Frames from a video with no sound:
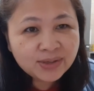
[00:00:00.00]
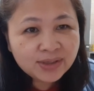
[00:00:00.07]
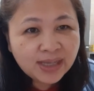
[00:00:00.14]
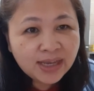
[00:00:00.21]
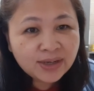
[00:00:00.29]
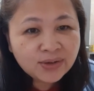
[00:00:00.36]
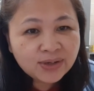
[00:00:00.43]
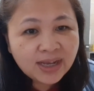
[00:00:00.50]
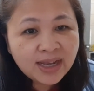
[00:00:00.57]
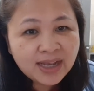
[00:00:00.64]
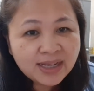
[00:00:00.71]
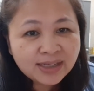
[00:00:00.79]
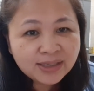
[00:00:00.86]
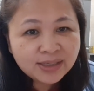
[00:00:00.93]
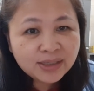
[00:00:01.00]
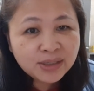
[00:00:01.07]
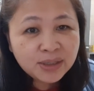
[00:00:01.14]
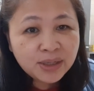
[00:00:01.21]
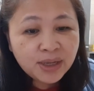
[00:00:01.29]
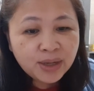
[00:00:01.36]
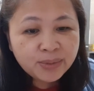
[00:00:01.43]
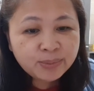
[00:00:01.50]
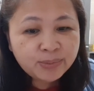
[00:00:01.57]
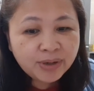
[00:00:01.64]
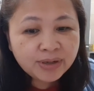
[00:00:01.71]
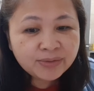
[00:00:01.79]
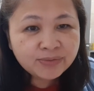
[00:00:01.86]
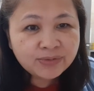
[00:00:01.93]
tayo, ng
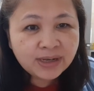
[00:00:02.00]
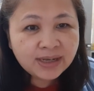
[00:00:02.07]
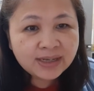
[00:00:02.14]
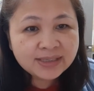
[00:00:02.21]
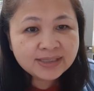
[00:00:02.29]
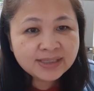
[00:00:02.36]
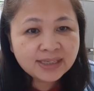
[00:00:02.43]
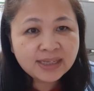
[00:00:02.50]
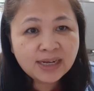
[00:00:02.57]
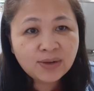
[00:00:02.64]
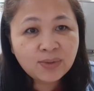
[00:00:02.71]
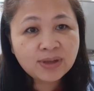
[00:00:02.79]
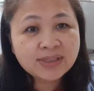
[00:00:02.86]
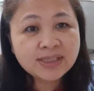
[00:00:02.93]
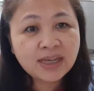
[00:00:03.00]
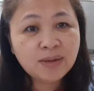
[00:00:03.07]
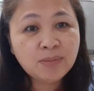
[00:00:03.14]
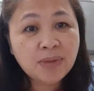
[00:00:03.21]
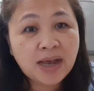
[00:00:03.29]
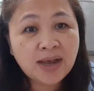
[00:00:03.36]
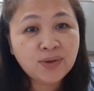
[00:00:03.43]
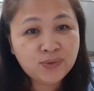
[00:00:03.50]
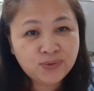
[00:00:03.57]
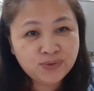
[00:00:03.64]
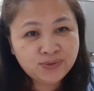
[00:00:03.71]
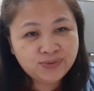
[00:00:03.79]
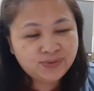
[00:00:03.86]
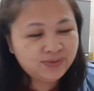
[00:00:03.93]
breakfast sa dalawa at saka baon.